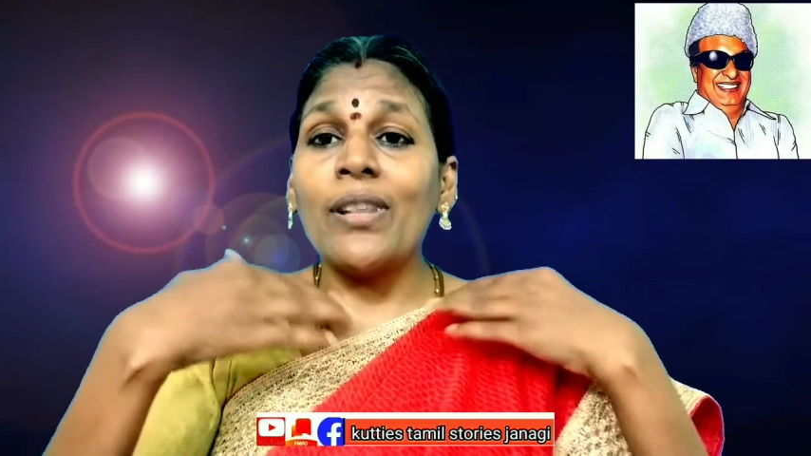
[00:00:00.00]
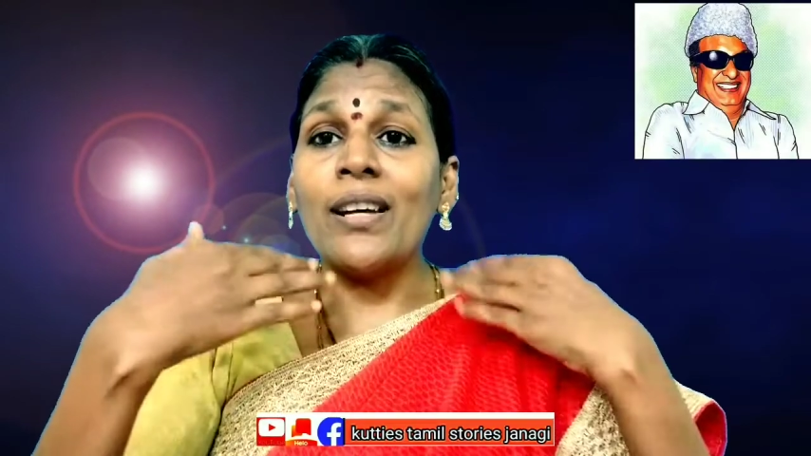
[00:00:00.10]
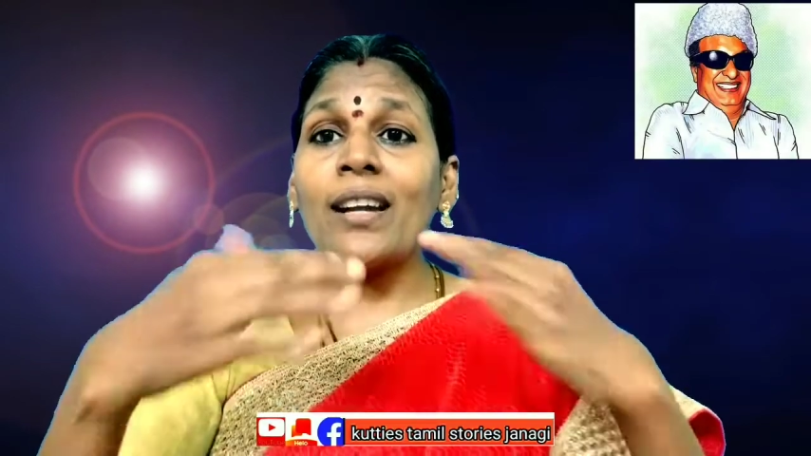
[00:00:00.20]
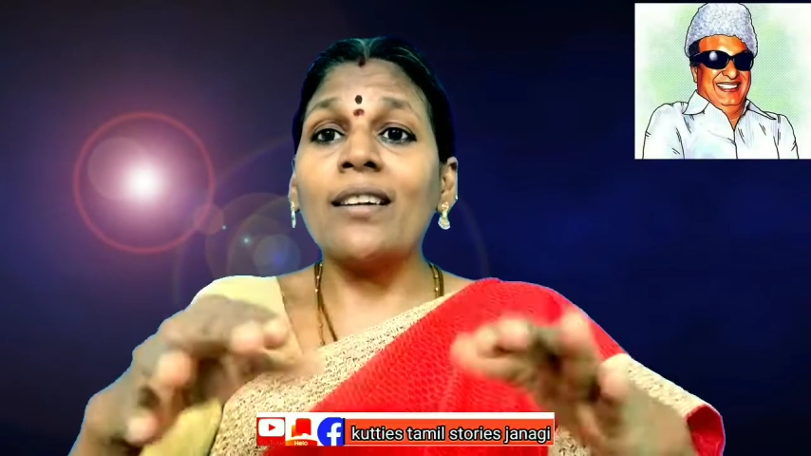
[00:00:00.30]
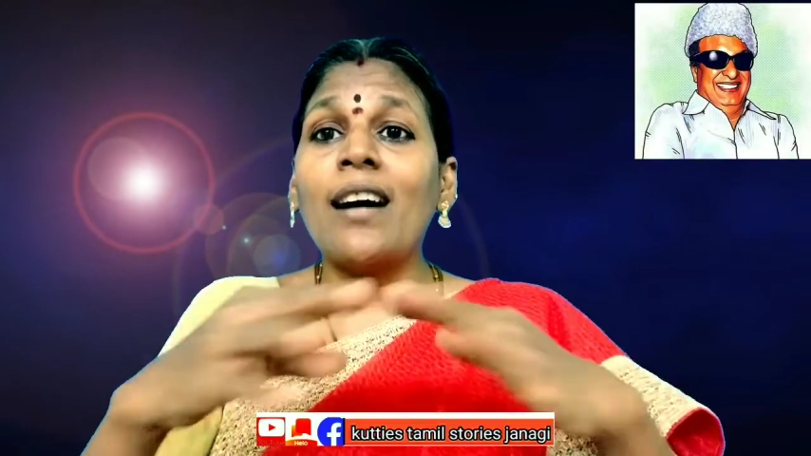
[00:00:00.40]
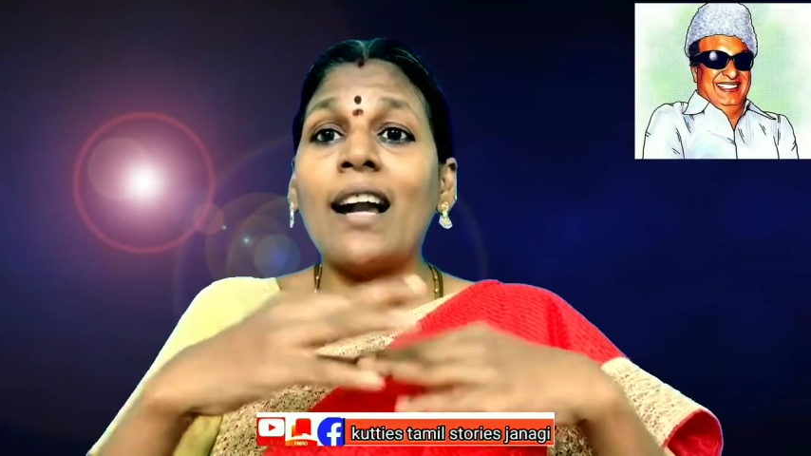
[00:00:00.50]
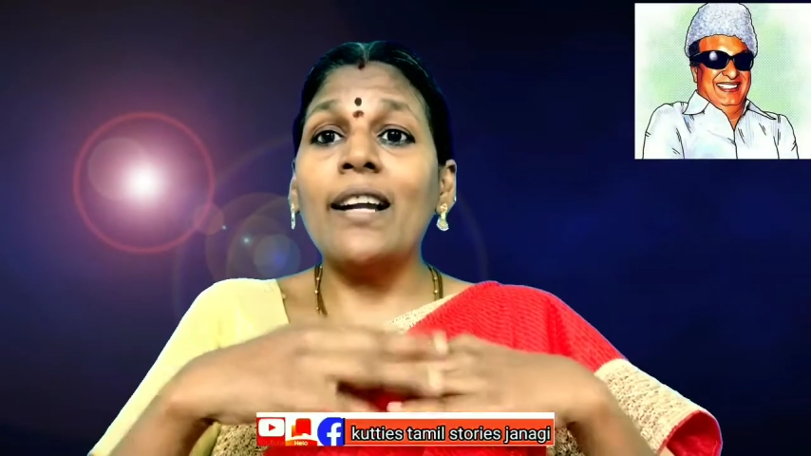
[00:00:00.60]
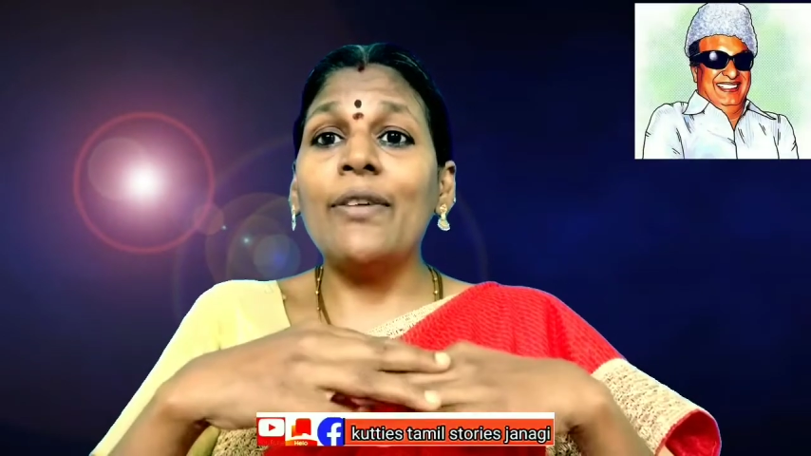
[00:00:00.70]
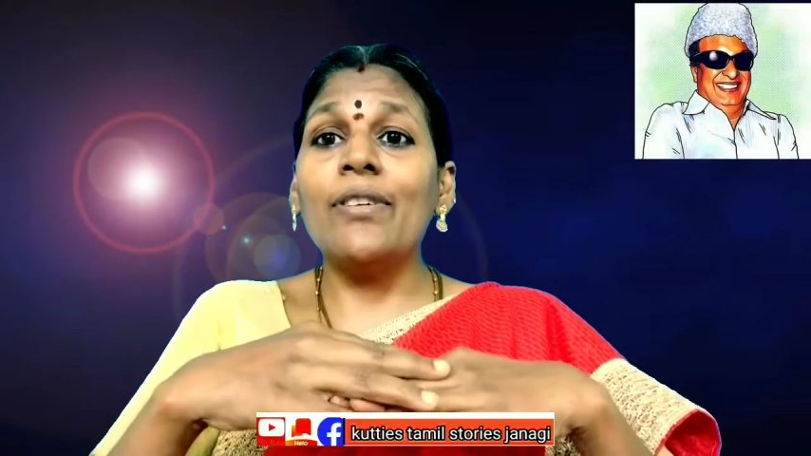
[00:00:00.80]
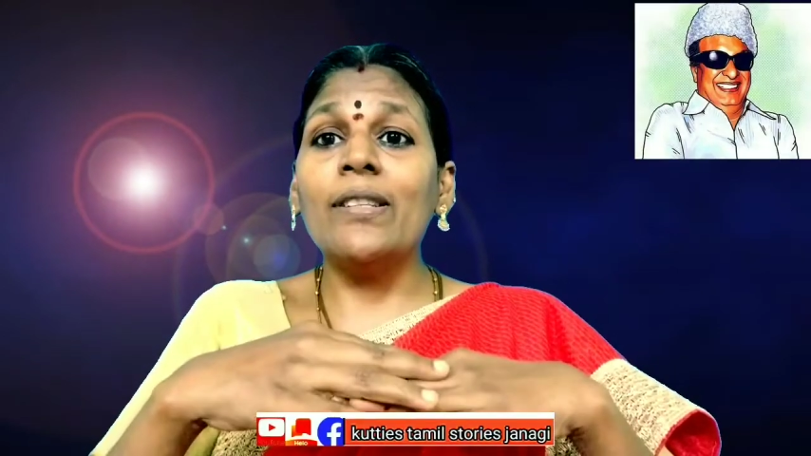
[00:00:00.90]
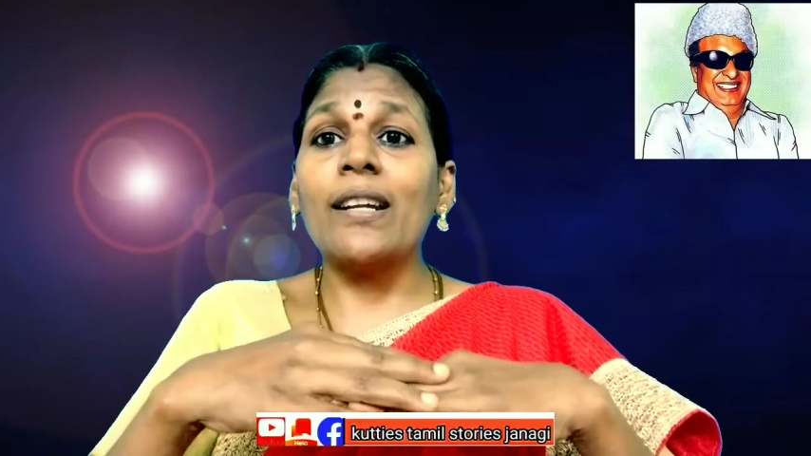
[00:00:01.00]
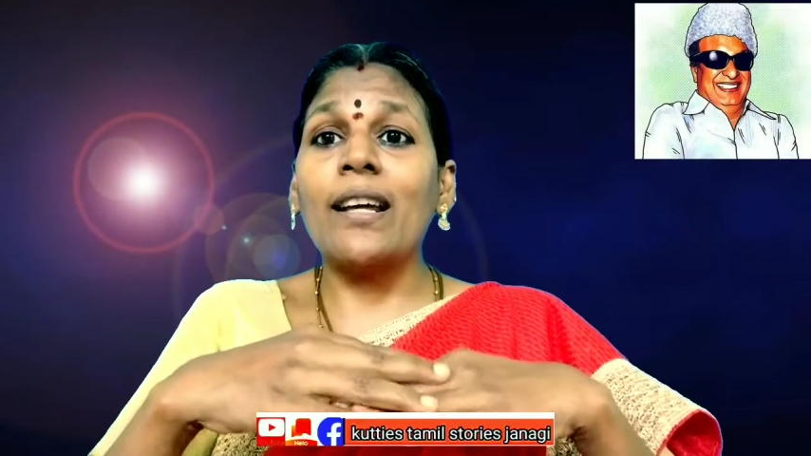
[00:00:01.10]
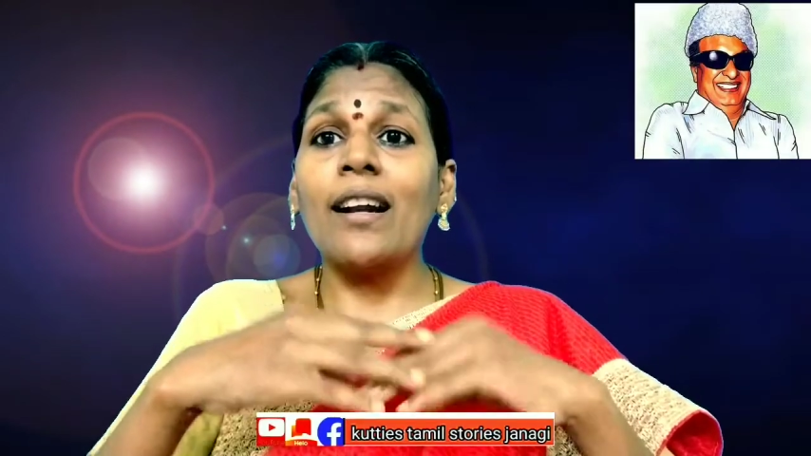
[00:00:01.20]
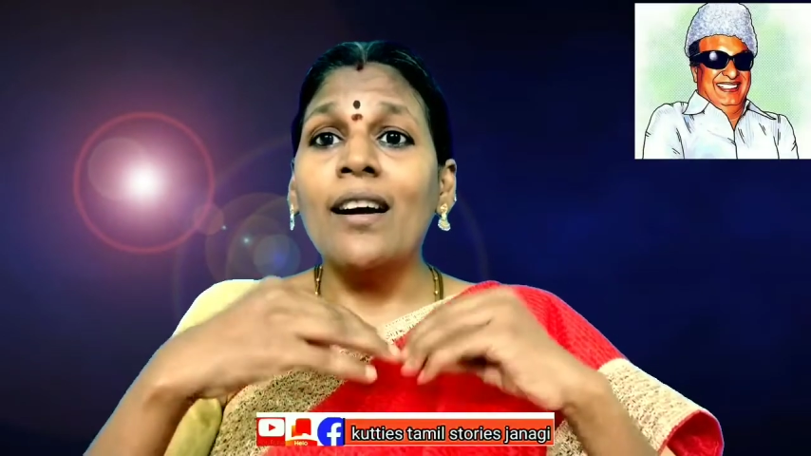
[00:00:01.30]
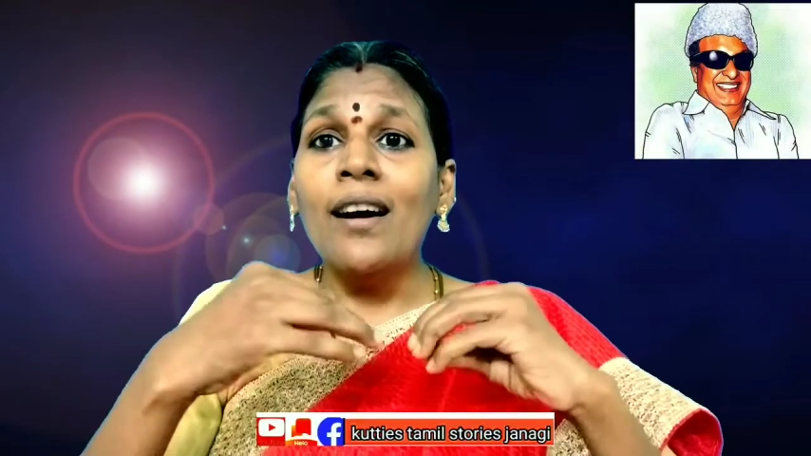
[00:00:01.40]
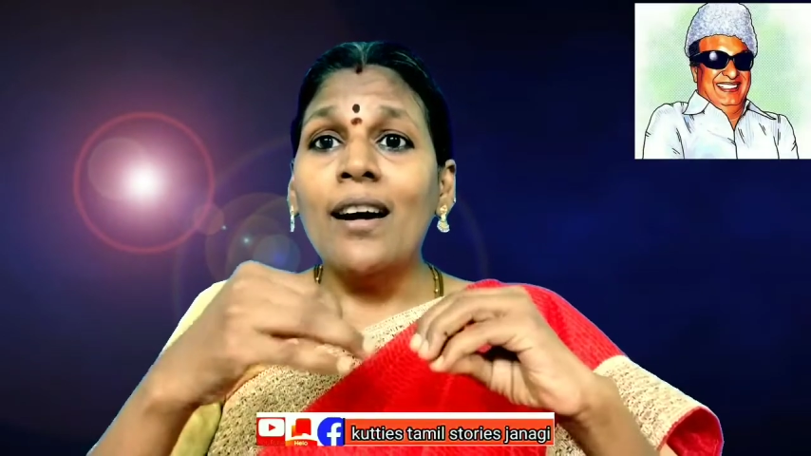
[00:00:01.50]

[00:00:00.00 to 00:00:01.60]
வயதுக்காரர் காலிலே விழுந்துடுறாரு